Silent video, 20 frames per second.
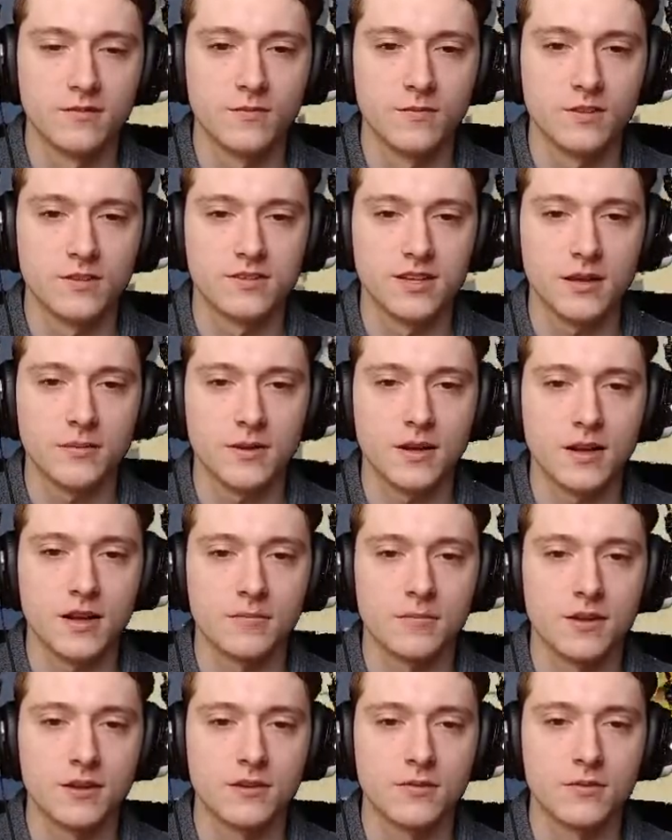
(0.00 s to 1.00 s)
Ich sehe aber gerade
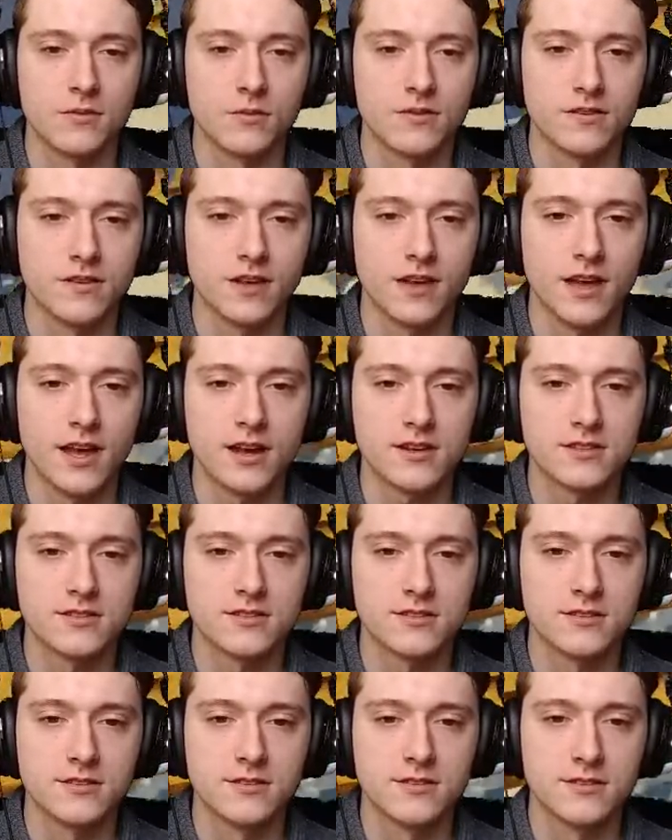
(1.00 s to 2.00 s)
meine, unsere
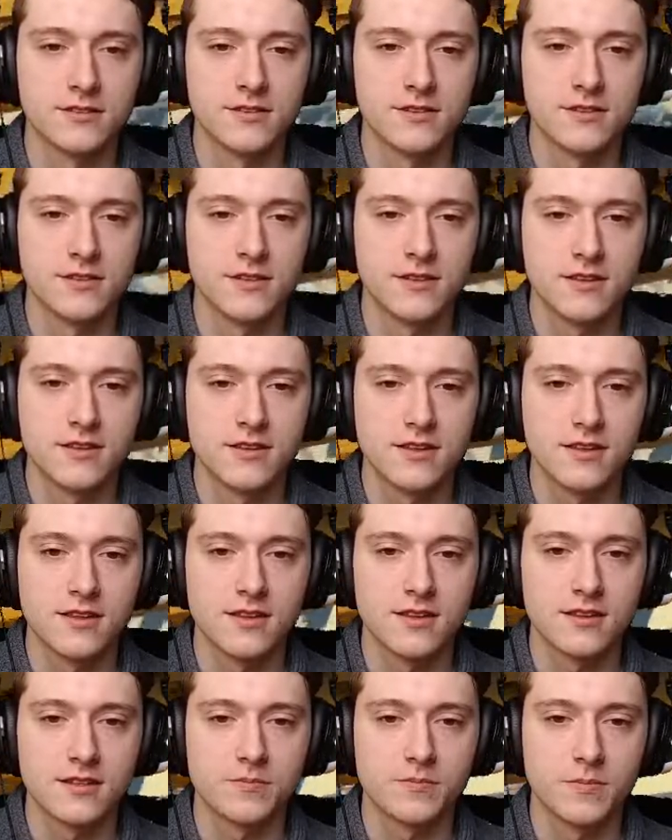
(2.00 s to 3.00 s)
Axt
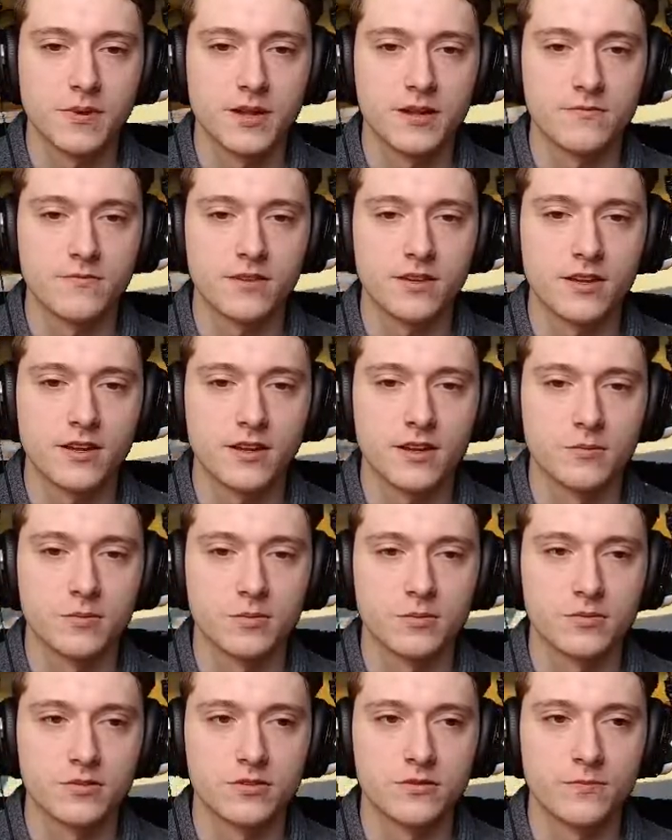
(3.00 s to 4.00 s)
ist bald wieder
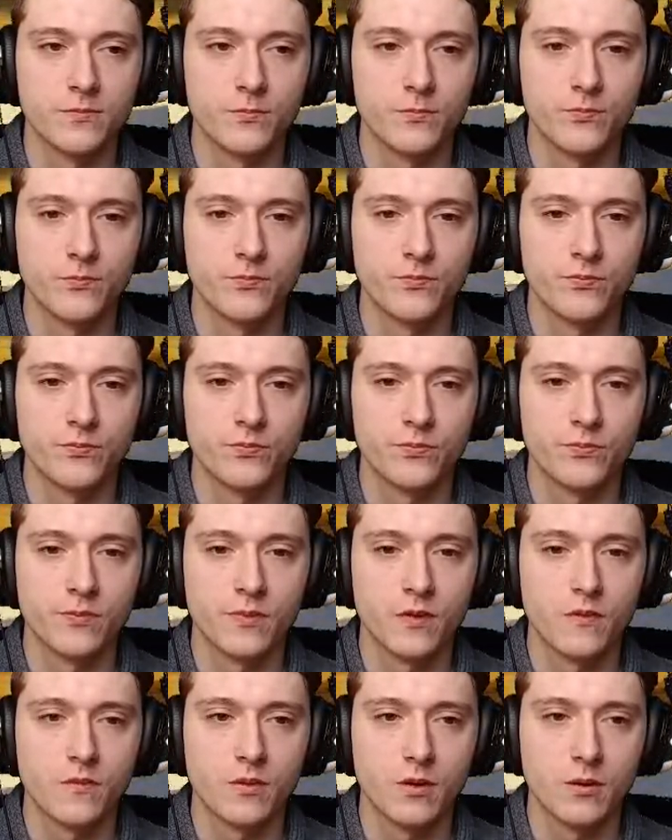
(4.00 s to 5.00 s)
kaputt.
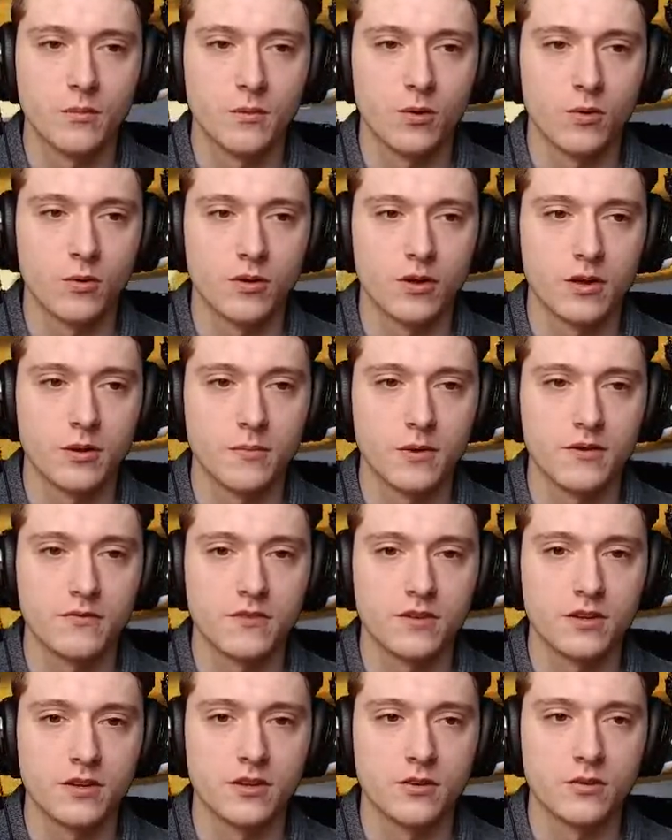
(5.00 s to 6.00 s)
Wir brauchen da bald
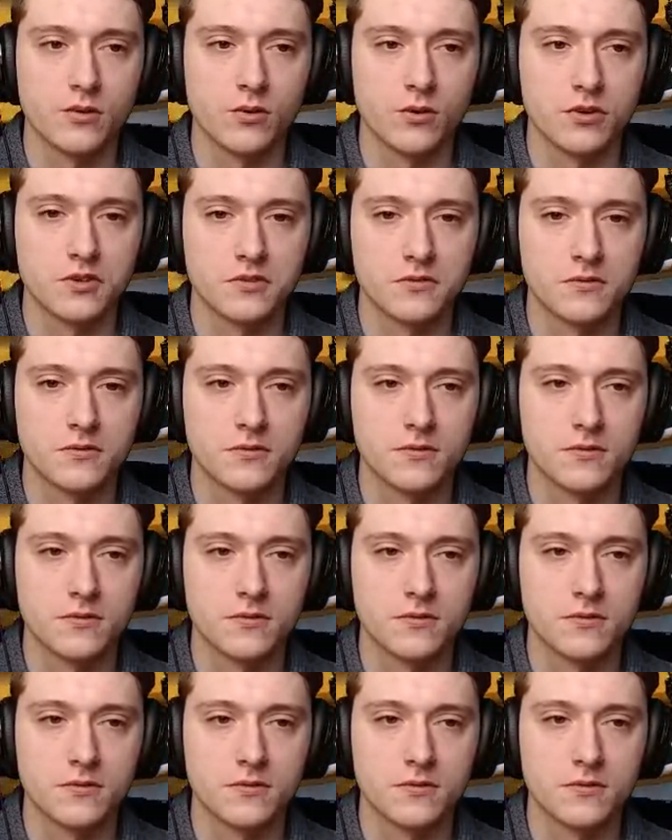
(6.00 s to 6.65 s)
wieder eine neue.